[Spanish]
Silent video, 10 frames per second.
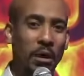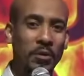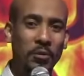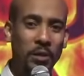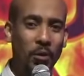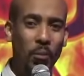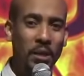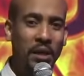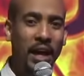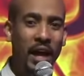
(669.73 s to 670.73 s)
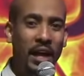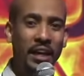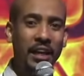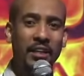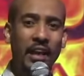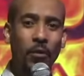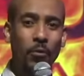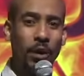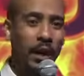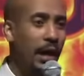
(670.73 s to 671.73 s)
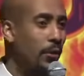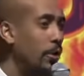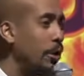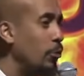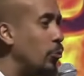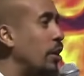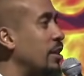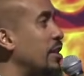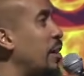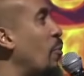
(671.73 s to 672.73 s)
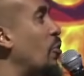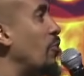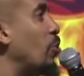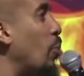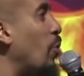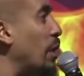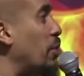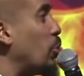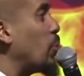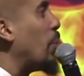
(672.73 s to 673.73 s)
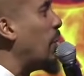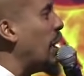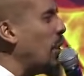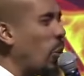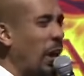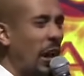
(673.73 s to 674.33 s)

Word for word: plato de comida y le trajo un regalo y usted se está muriendo por dentro sabiendo que